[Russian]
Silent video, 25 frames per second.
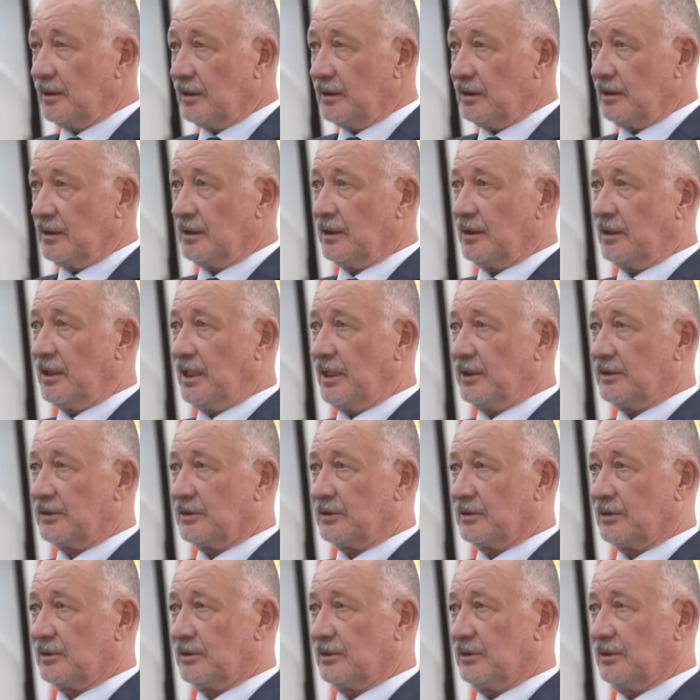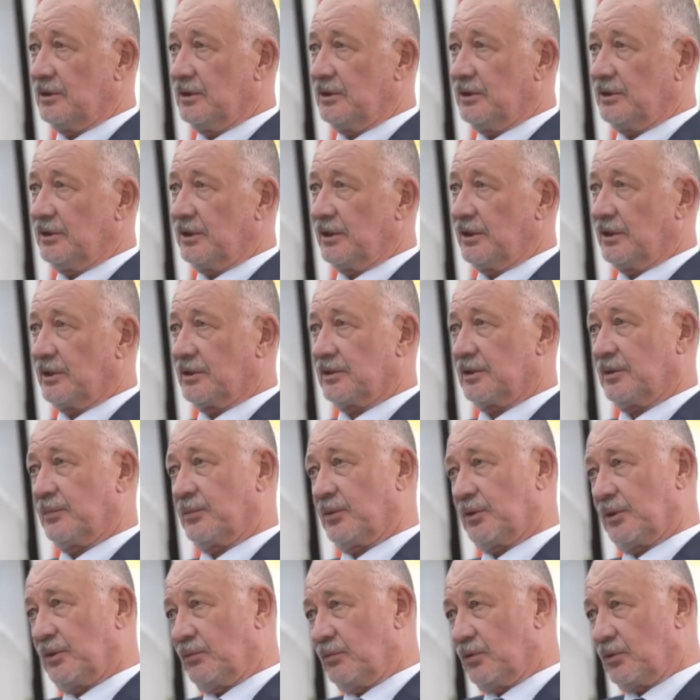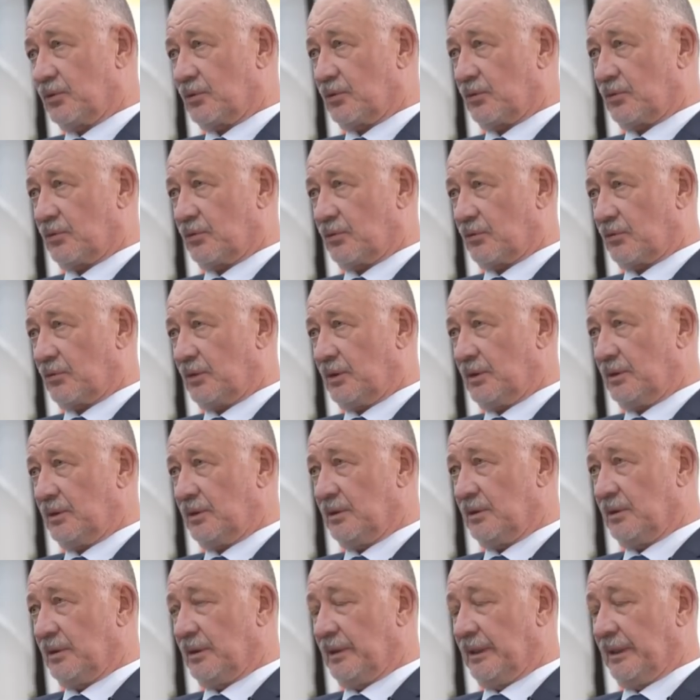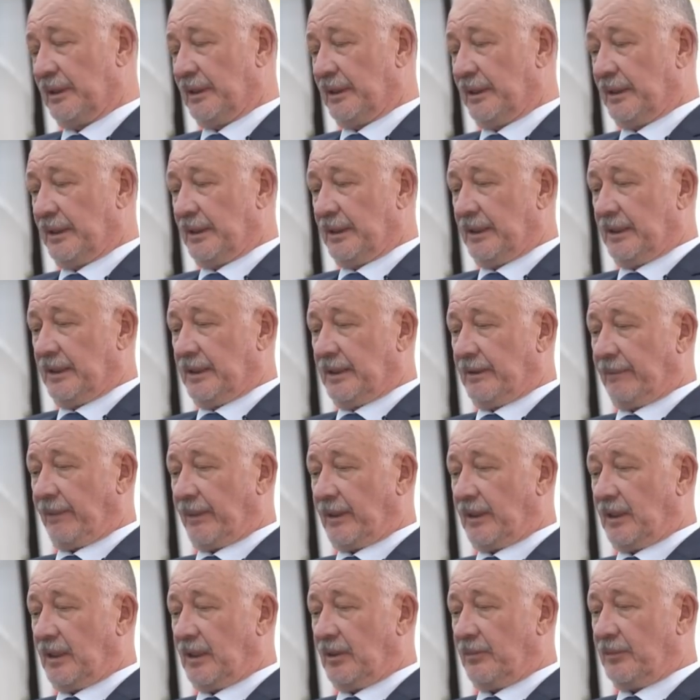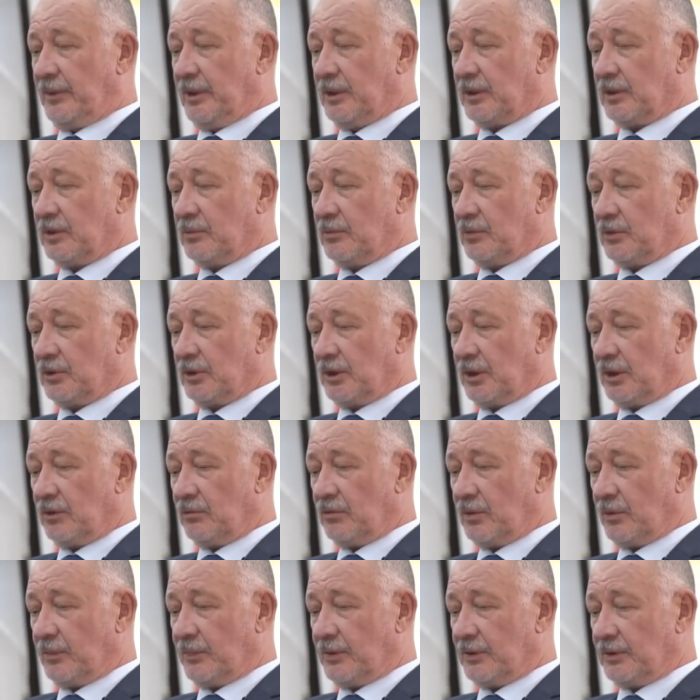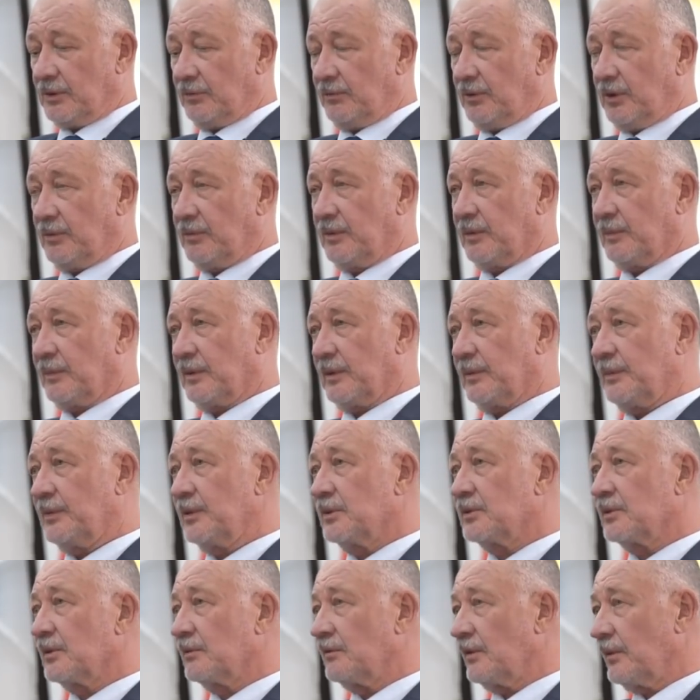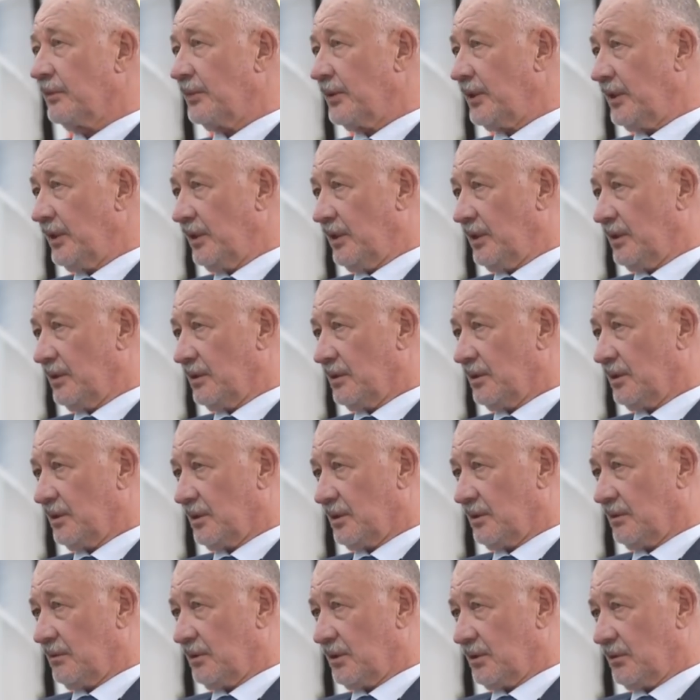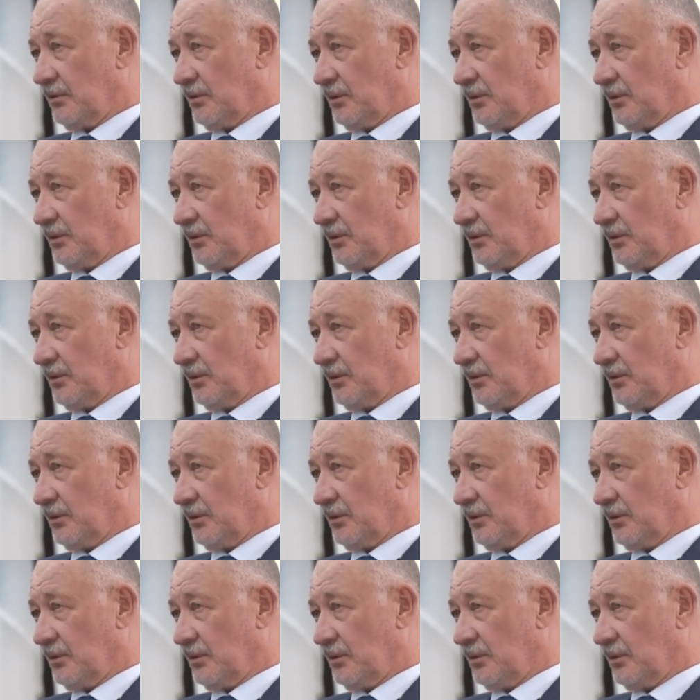э, рельс э, не сделаешь, и путевую структуру, да? Э, поэтому договор по земле был подписан в апреле этого